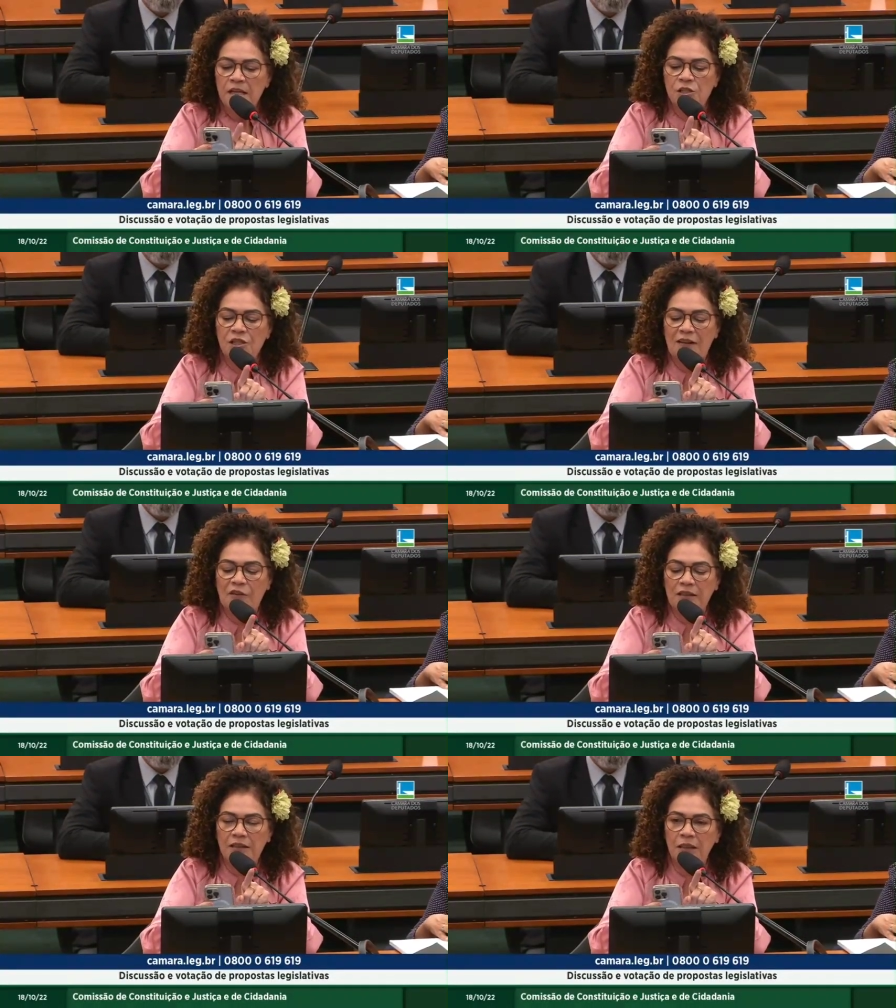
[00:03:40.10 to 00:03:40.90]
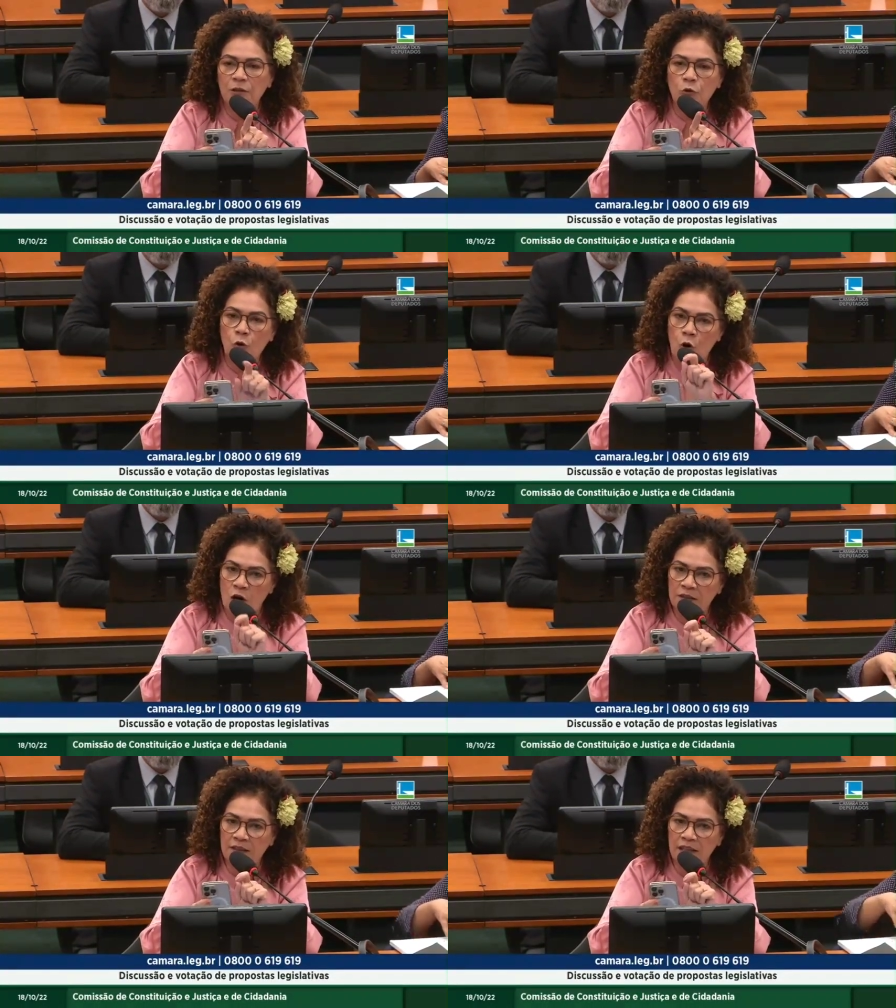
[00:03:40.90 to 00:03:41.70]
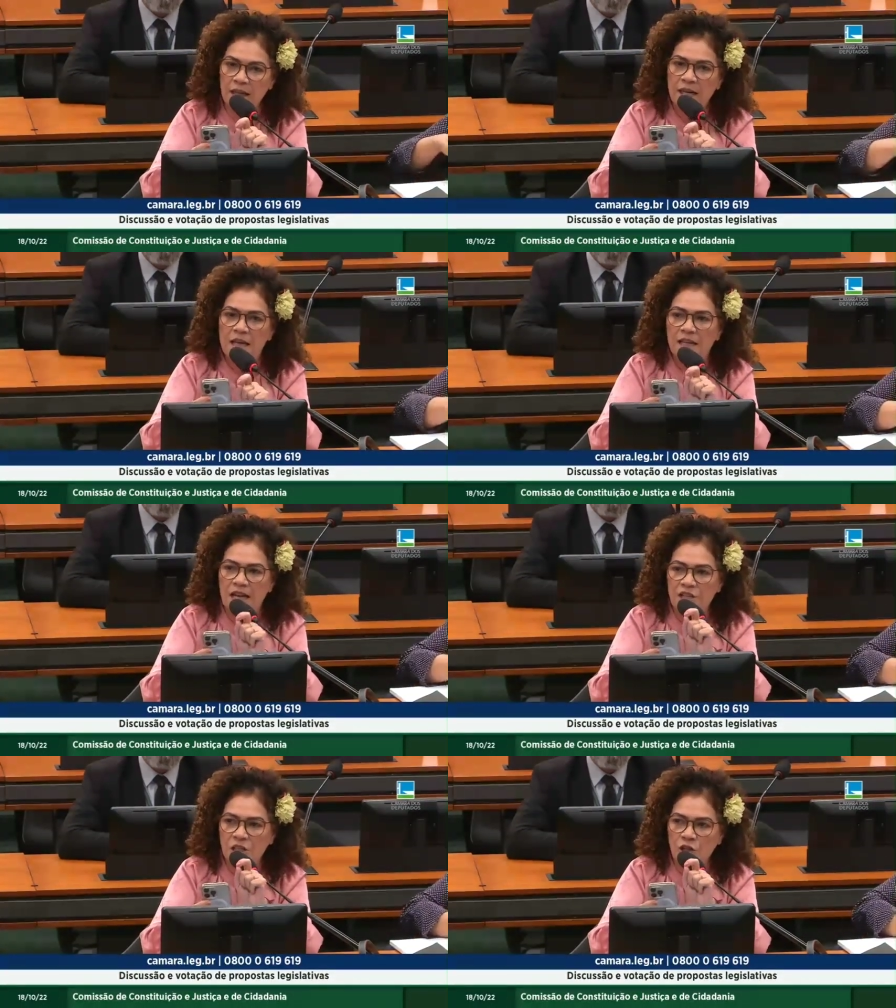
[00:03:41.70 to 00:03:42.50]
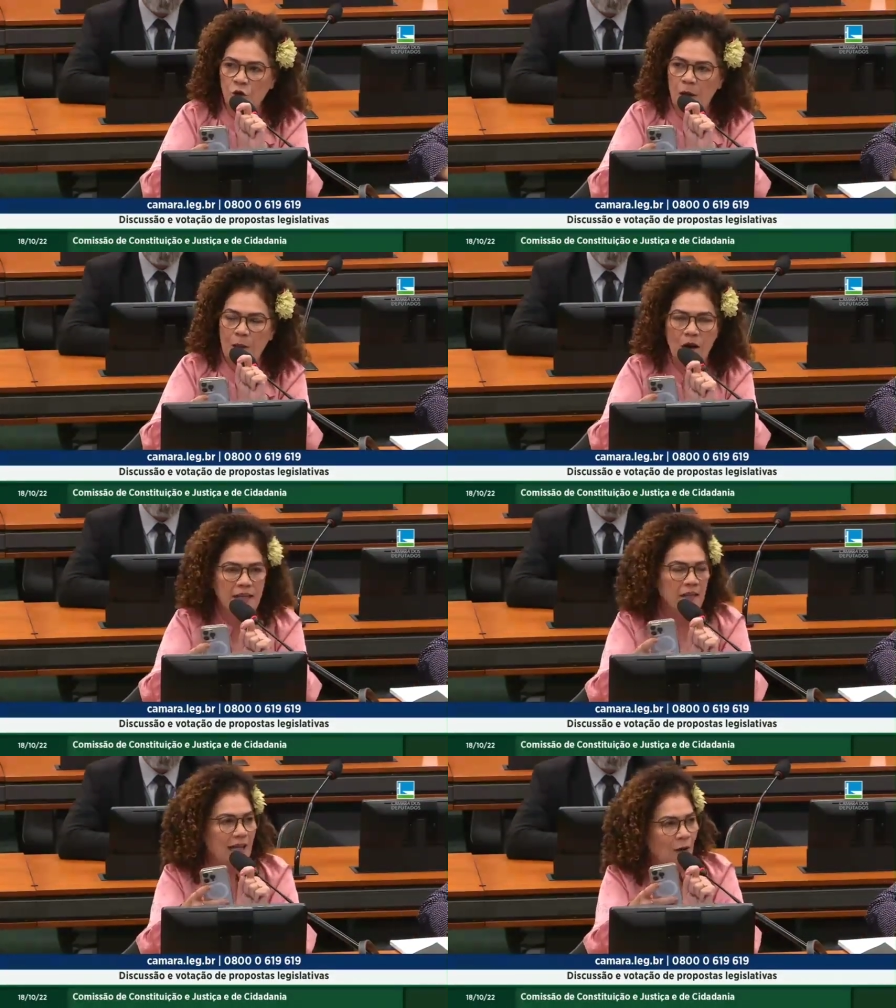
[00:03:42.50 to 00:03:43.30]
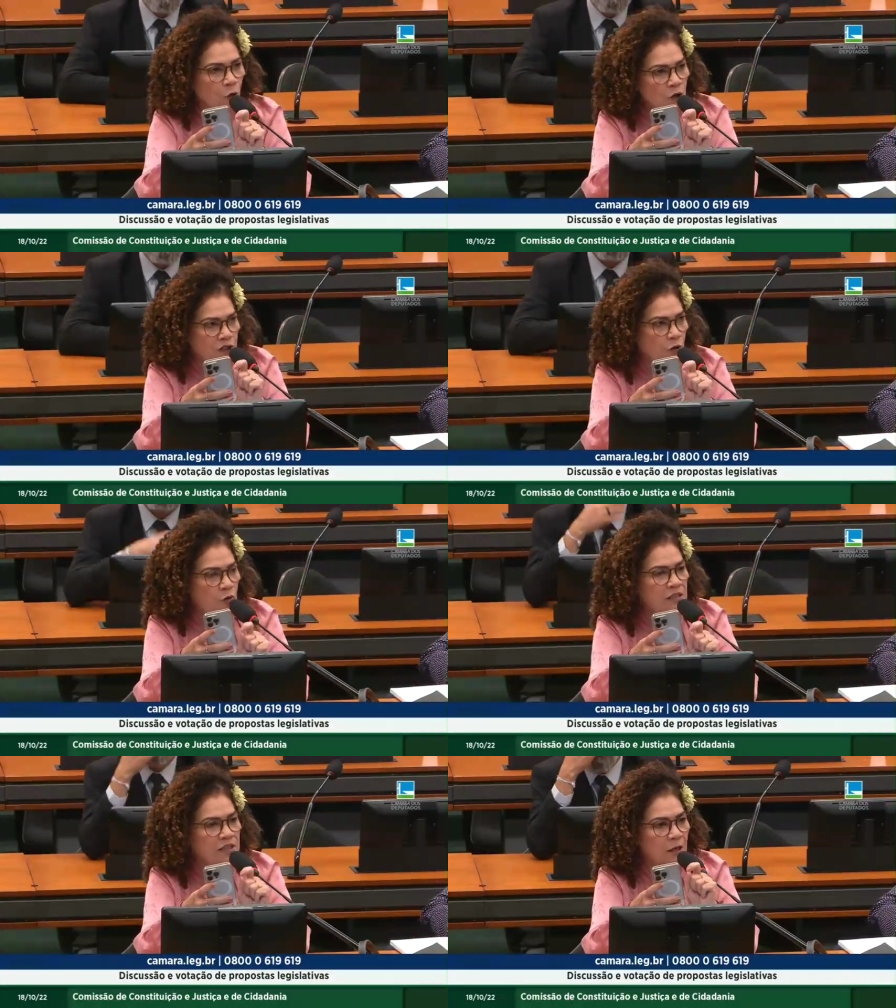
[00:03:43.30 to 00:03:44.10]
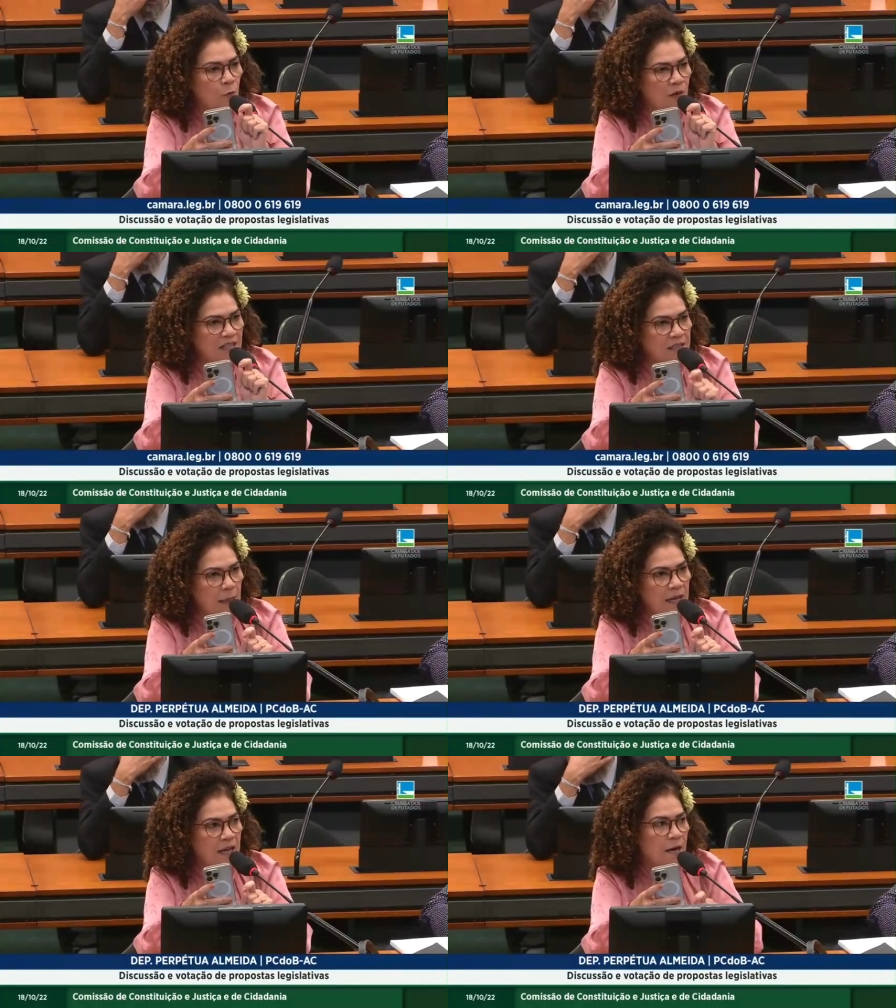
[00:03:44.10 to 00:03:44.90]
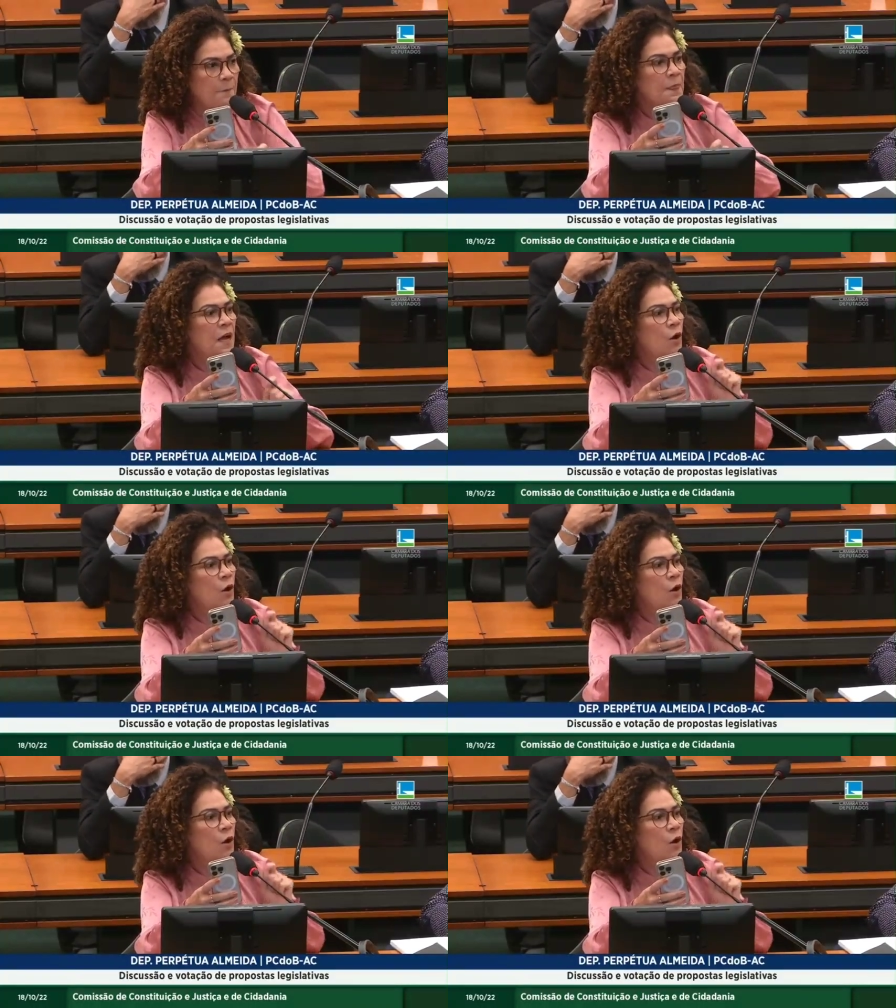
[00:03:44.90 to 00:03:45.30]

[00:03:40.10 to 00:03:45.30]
Está votando contra que a gente coloque na Constituição brasileira